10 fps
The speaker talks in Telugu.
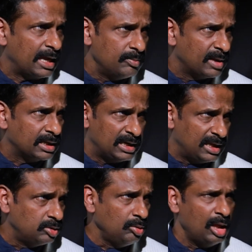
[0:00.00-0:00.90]
టైం మనకి
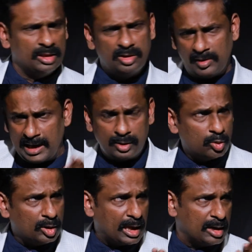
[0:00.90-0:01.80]
లేదు అది వెళ్ళటం
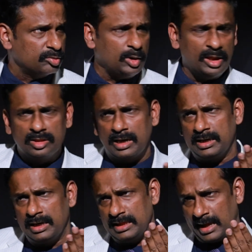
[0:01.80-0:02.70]
కూడా అనవసరం
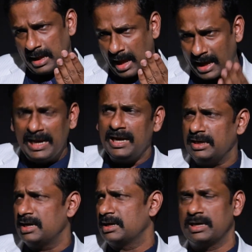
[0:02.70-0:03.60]
ఎందుకంటే హైలైట్
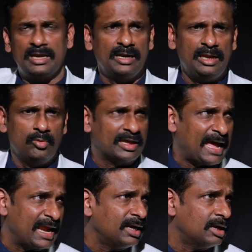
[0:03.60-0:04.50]
ఏంటంటే కనుక ఈవిడ
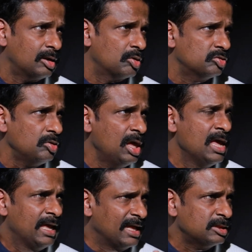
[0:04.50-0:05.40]
క్యారెక్టర్ ఈరోజు
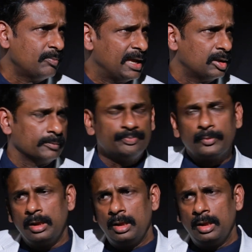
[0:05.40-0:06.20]
ఎంత భయంకరం hmm.